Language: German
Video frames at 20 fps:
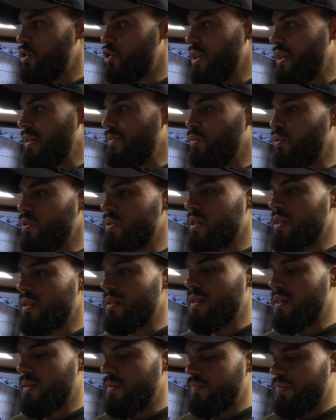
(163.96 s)
Stellen, wo es
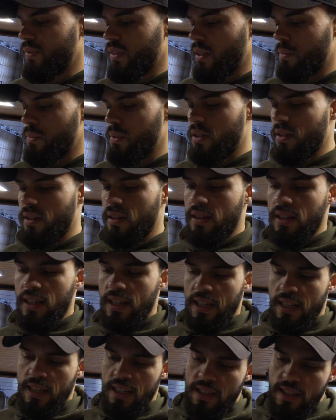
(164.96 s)
geht, damit
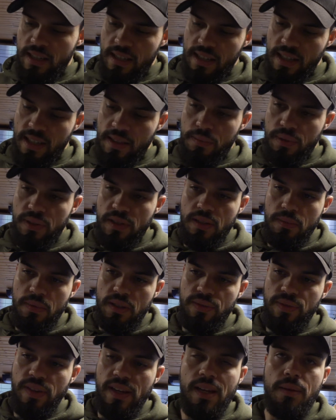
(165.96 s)
ja, im Prinzip
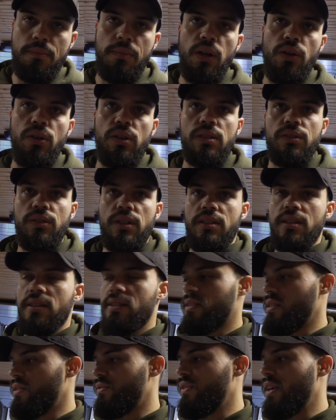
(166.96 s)
das Felgenmaul oder
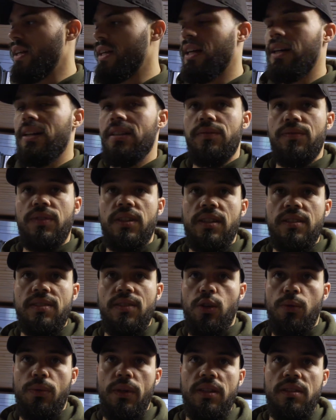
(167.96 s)
der, der Felgenrand wieder
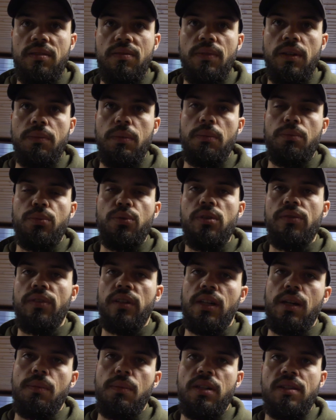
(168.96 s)
sauber ist, weil beim
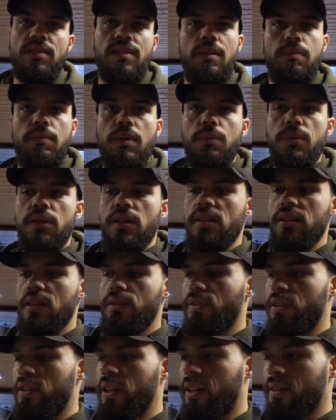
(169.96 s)
Pulvern kann man das eben damit halt
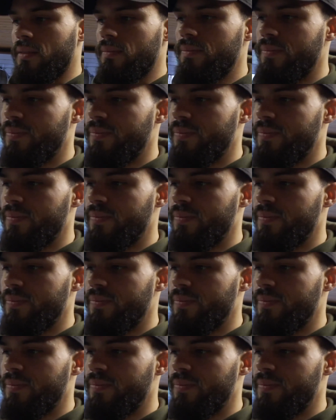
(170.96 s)
nicht verdecken.